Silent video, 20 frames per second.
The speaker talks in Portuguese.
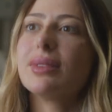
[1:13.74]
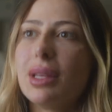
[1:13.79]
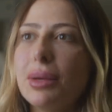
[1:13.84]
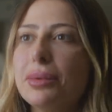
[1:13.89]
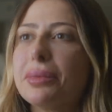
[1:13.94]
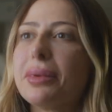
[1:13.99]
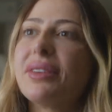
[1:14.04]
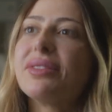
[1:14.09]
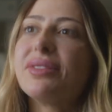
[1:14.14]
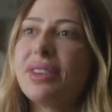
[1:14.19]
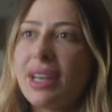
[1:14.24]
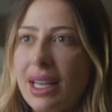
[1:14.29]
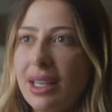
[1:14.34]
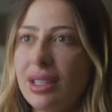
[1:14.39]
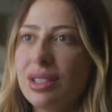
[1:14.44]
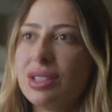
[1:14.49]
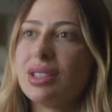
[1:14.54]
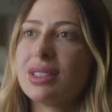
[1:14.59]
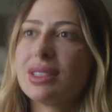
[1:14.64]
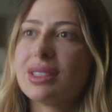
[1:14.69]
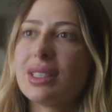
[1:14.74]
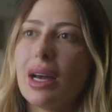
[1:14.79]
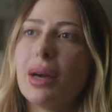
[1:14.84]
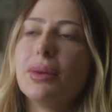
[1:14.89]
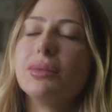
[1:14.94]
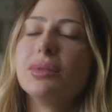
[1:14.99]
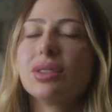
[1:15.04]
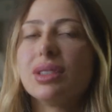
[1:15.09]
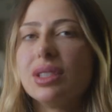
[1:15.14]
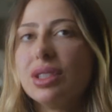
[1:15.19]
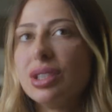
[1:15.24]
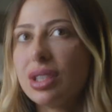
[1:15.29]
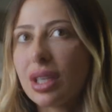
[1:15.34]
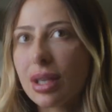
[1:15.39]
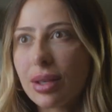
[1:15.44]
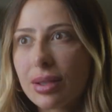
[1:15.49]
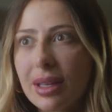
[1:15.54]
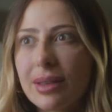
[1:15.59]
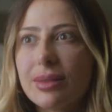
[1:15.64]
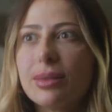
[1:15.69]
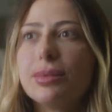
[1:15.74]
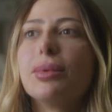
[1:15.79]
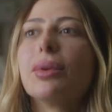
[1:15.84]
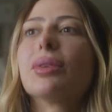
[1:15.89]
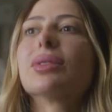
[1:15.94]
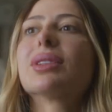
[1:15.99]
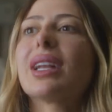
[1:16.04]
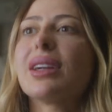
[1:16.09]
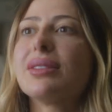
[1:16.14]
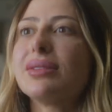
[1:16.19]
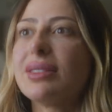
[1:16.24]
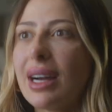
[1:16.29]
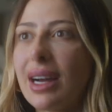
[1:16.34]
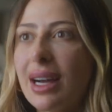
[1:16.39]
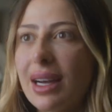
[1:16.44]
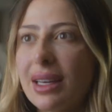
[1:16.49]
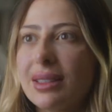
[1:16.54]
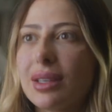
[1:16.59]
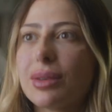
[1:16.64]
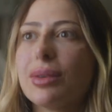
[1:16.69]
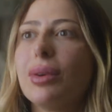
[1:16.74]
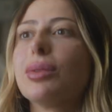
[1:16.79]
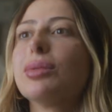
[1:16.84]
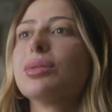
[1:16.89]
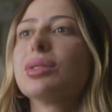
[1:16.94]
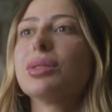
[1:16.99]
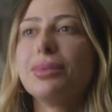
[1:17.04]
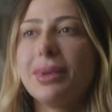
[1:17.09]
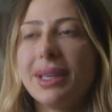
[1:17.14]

ir para frente, sabe? Eu sentia que eu estava um pouco travada, com alguns